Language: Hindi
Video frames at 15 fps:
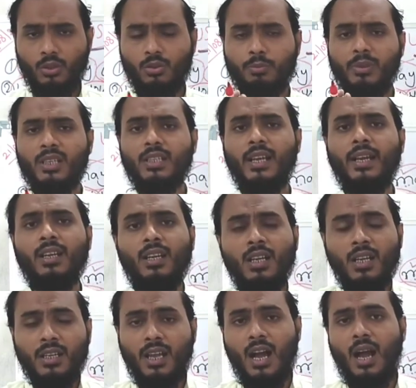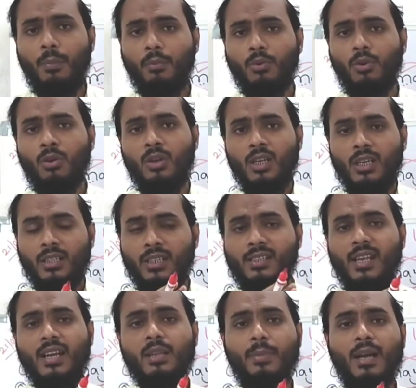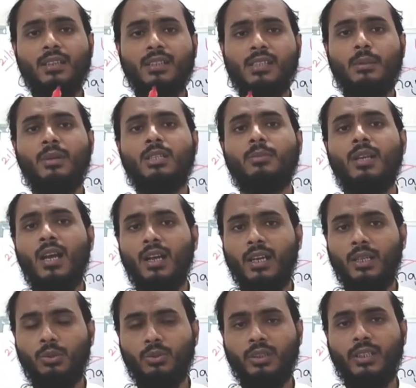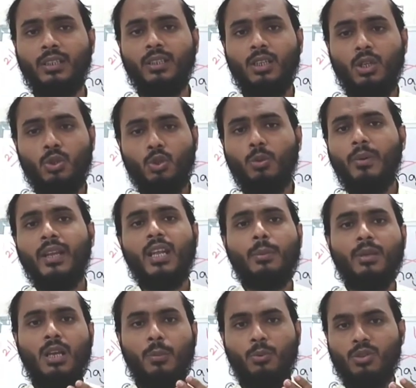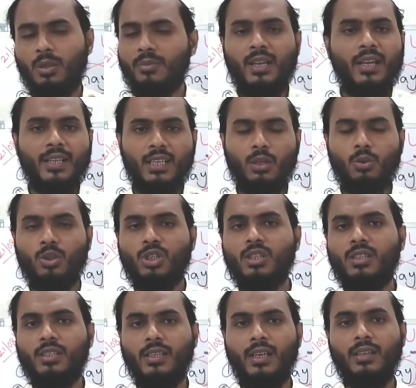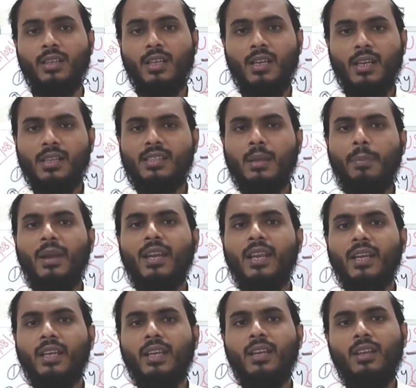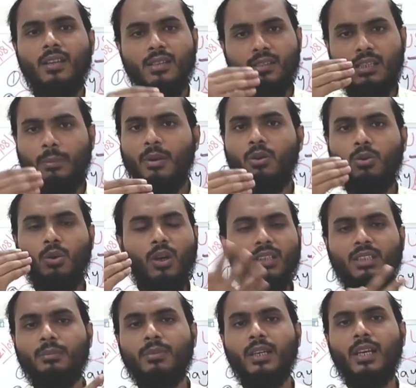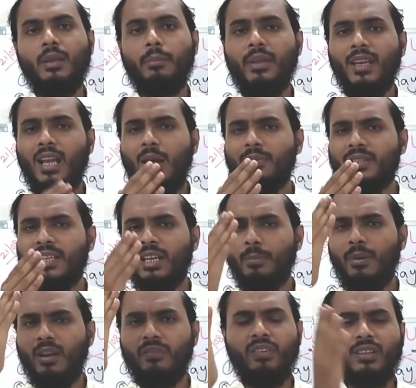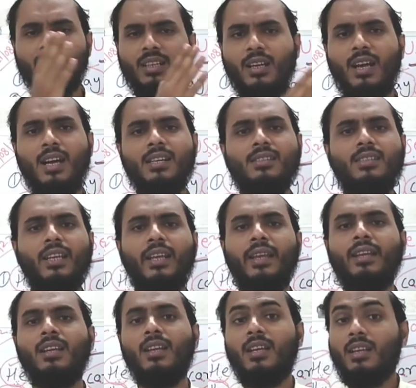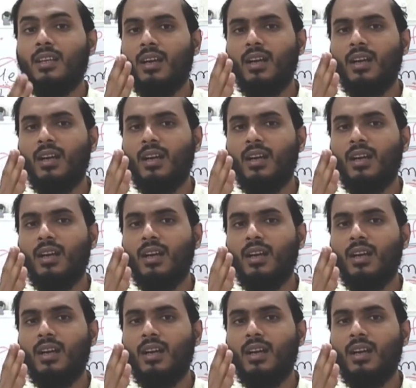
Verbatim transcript: उम्मीद है क्या आपको ये सारी बातें समझ में आ गई होंगी जो मैंने अभी आपको समझाने की कोशिश की है इससे पहले के सबक को ख़त्म करें मेरी आपसे एक बार फिर दरख्वास्त है कि